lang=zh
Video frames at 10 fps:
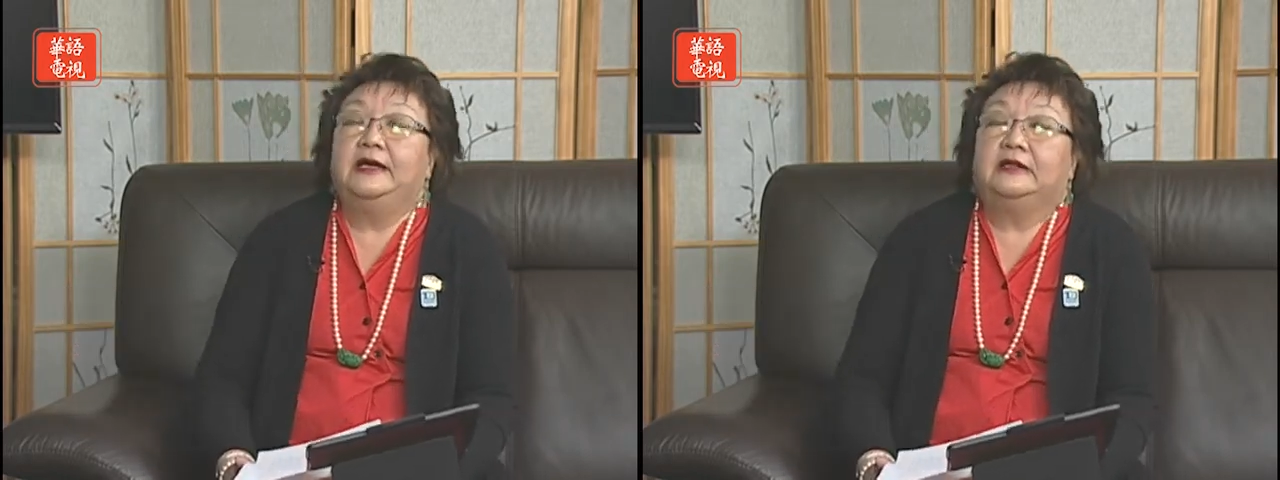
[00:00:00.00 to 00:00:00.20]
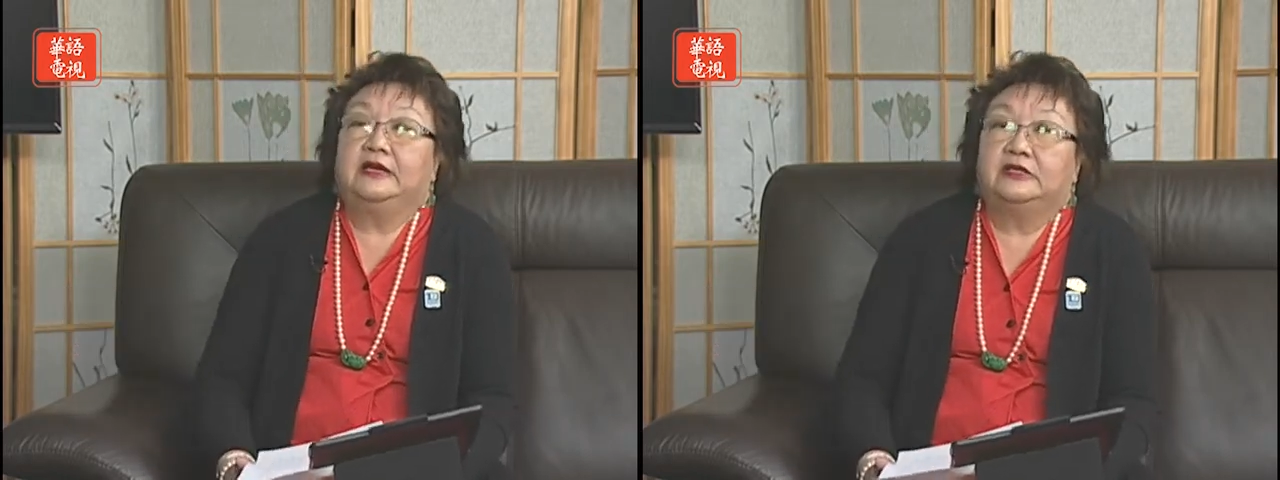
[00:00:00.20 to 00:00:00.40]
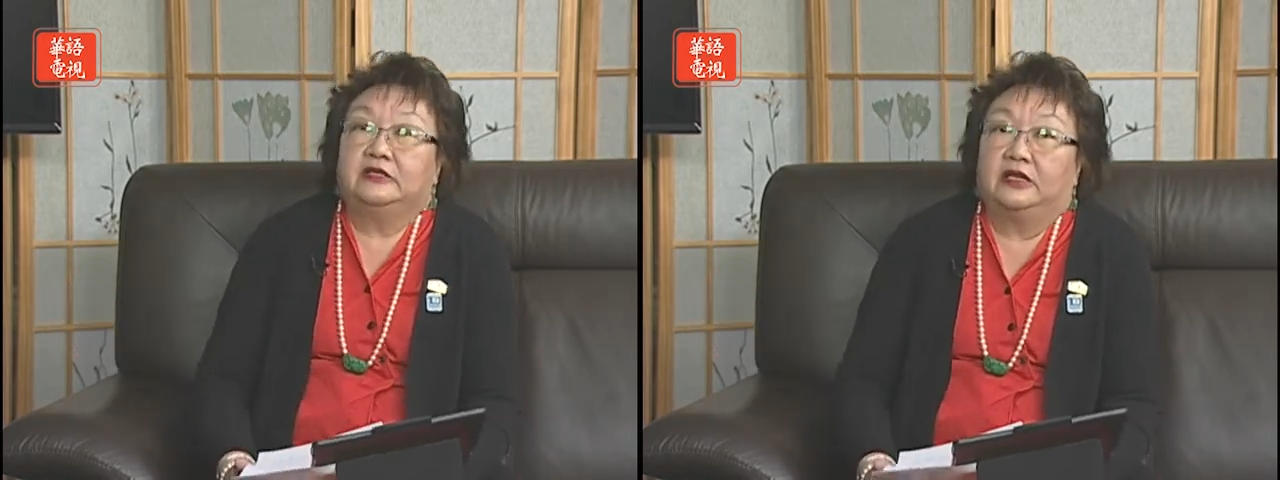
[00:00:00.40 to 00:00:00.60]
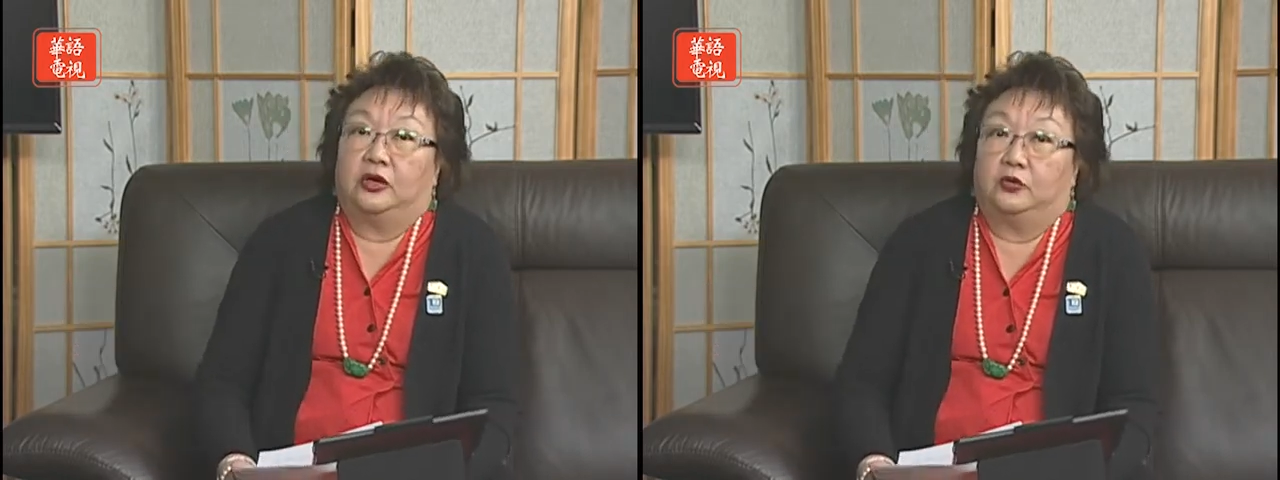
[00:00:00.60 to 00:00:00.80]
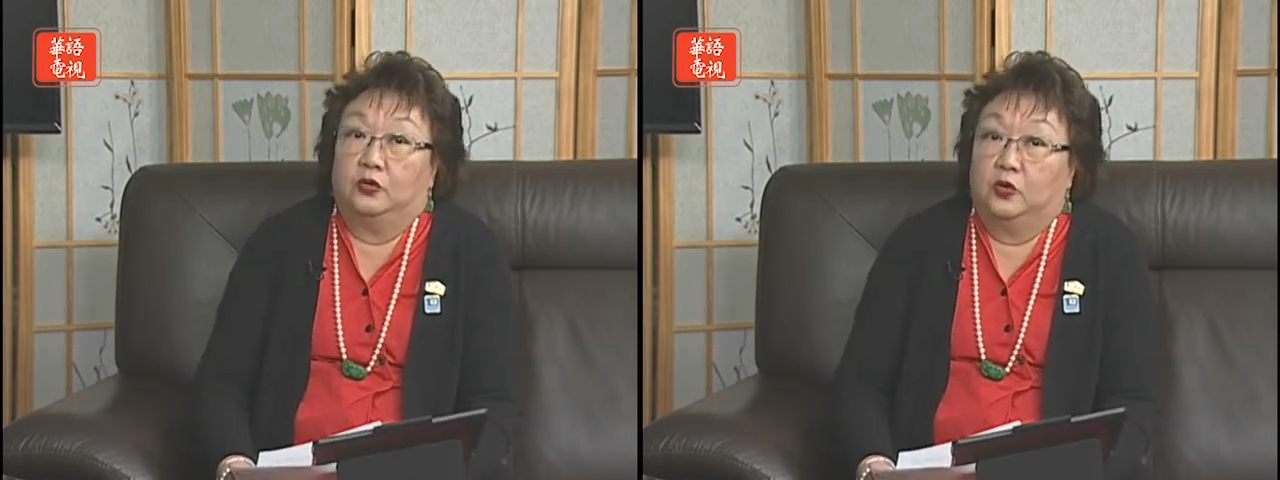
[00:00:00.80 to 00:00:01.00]
但是呢，
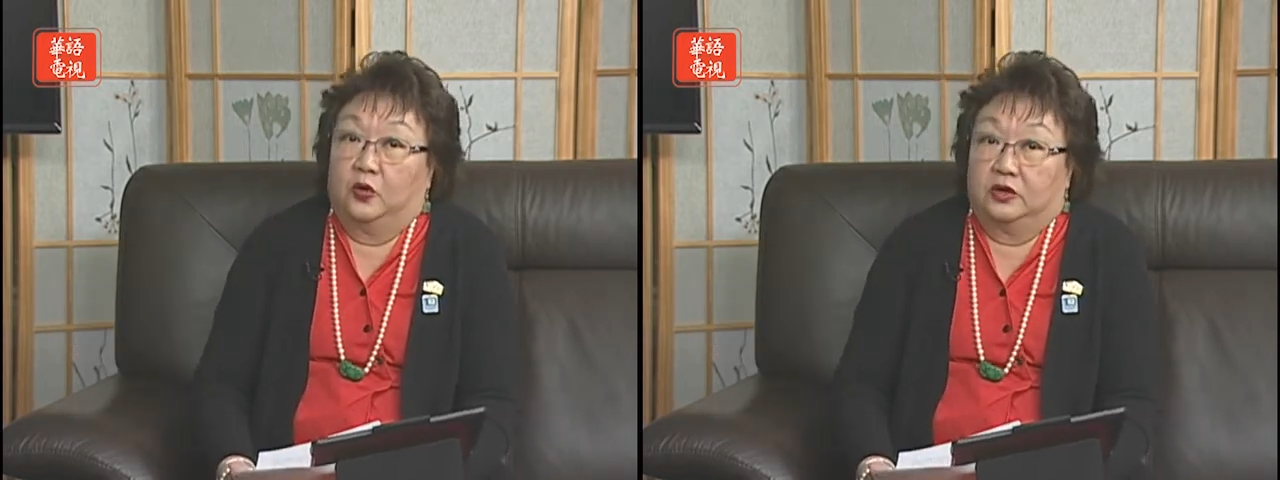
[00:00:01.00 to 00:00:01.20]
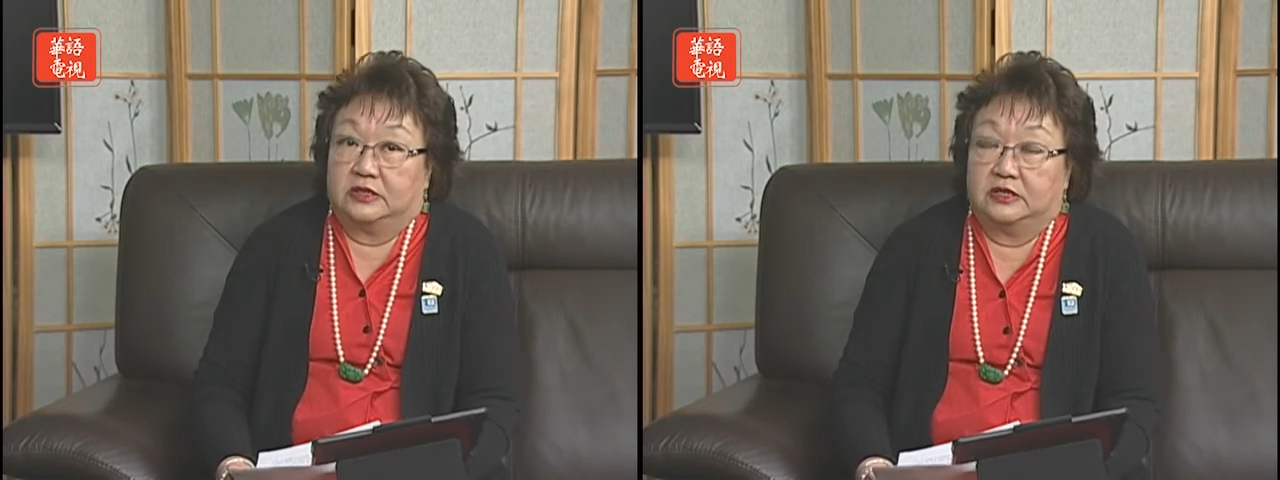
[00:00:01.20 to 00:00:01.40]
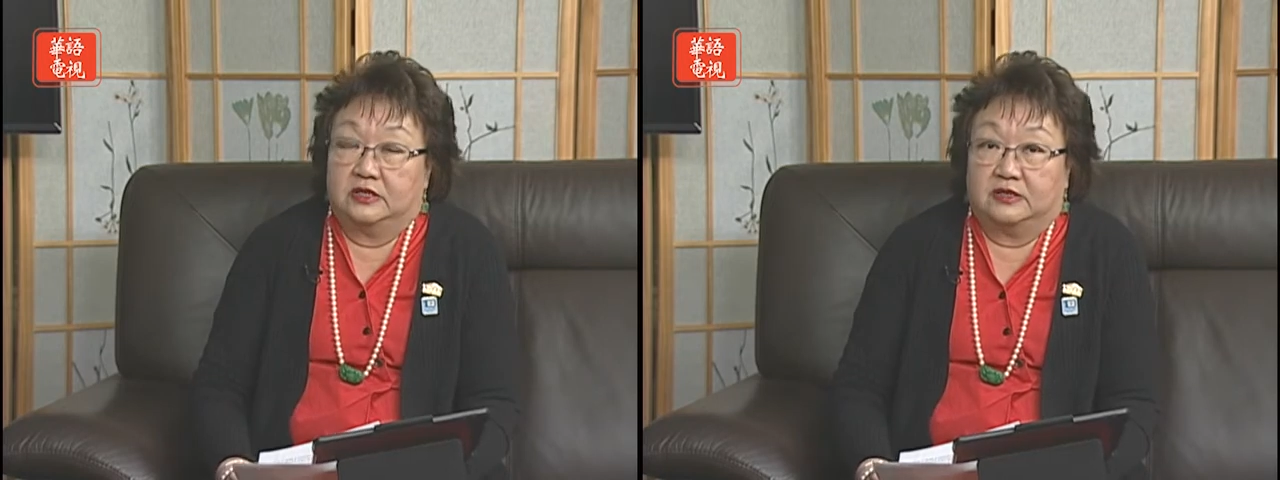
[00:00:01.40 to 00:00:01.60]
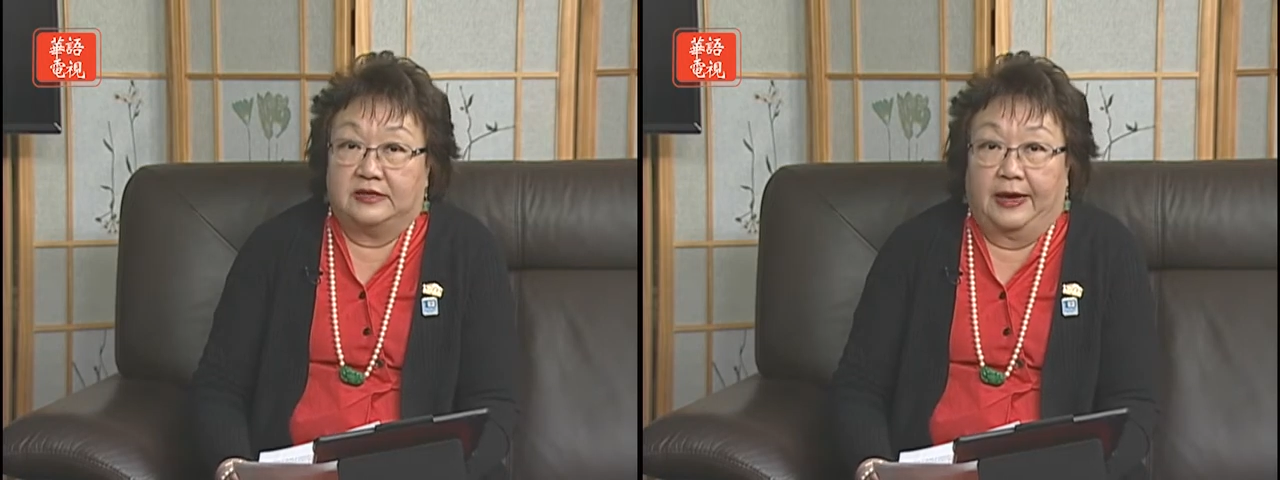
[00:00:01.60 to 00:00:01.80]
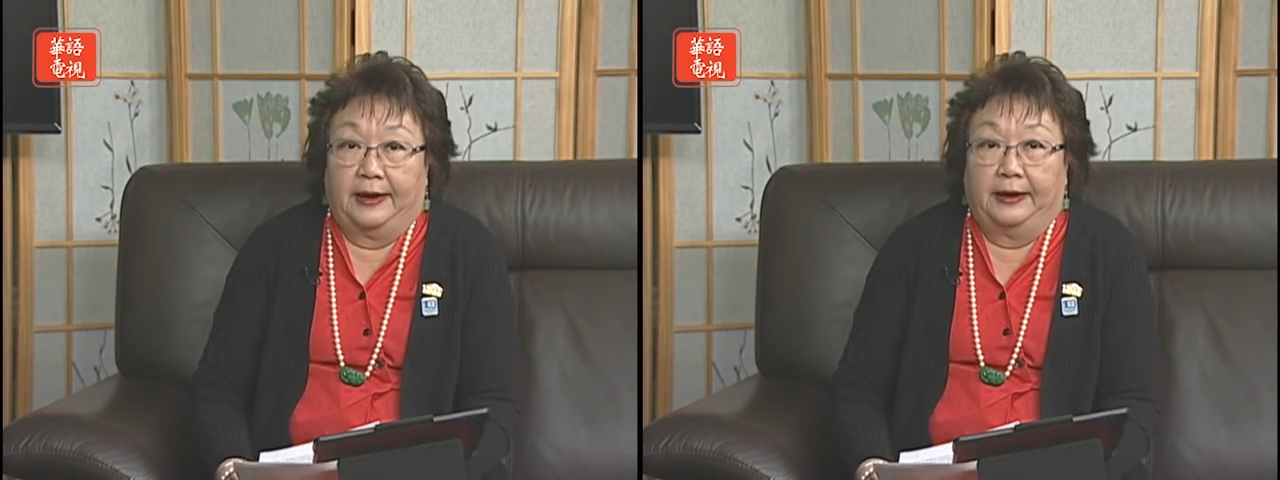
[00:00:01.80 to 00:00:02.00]
如果是
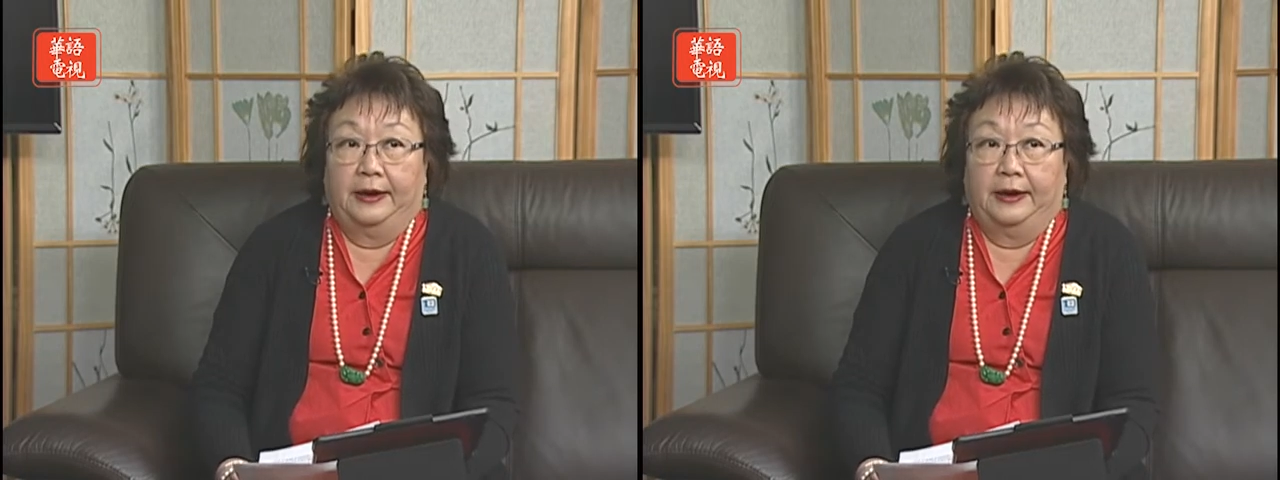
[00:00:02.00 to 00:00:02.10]
在